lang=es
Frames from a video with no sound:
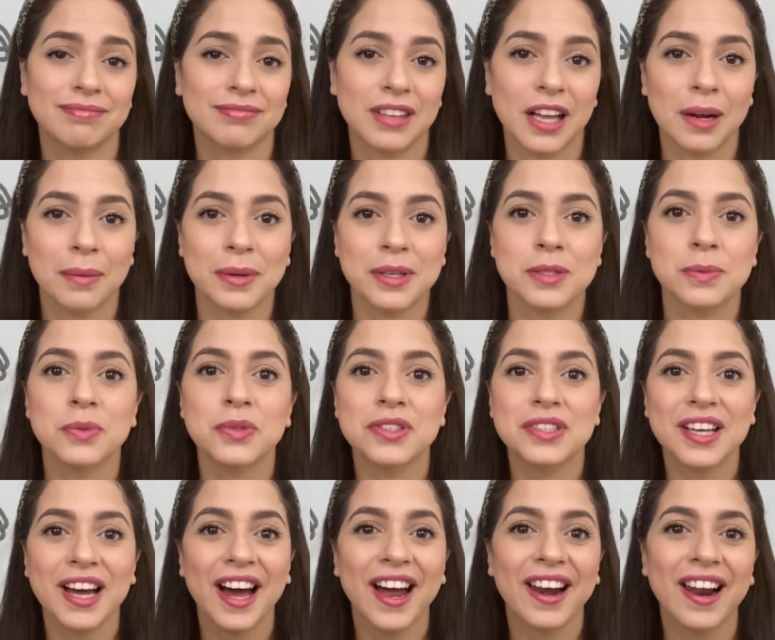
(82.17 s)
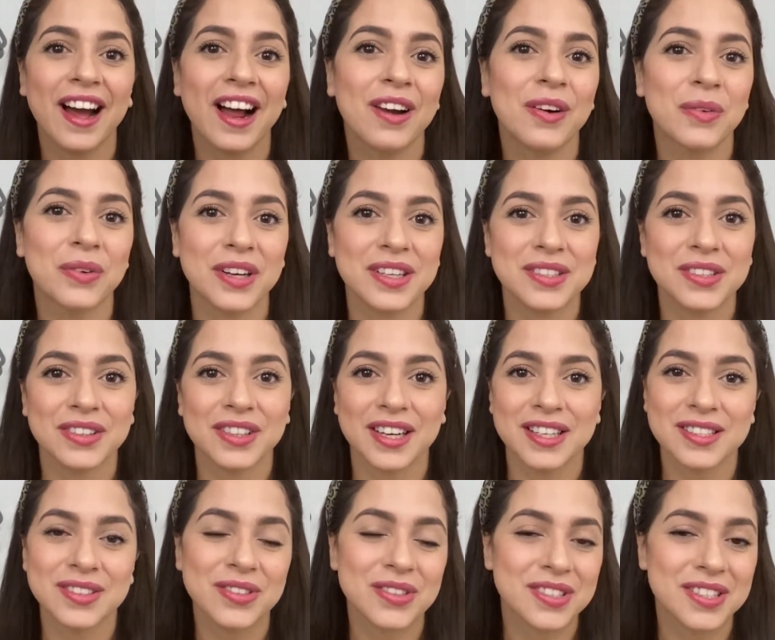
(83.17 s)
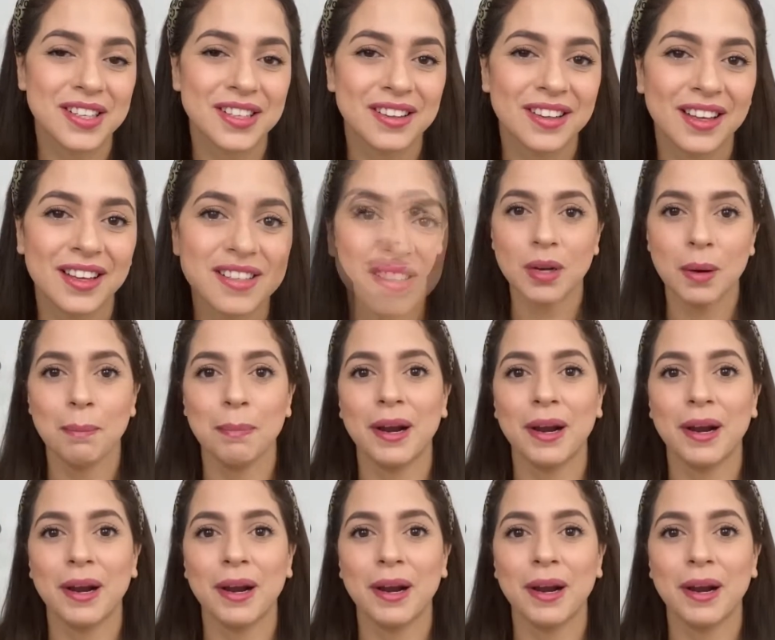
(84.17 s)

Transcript: tal vez buscar algunas otras cositas